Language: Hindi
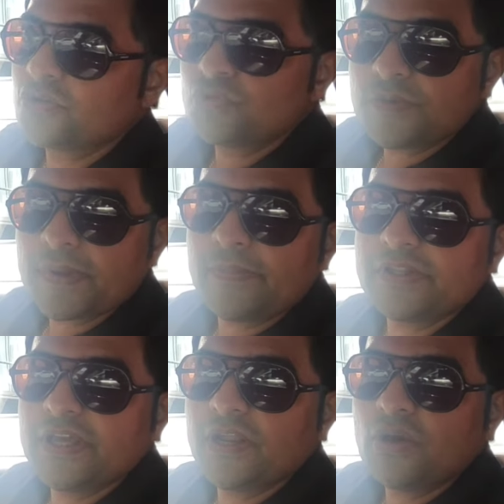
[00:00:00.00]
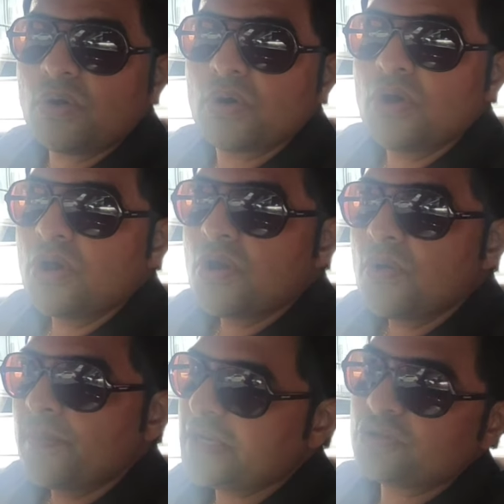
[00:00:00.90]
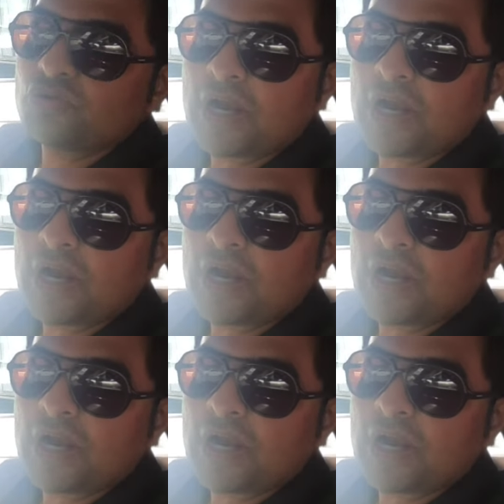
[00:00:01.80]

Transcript: जो मुझे पेमेंट दे रहे हो मेरी तो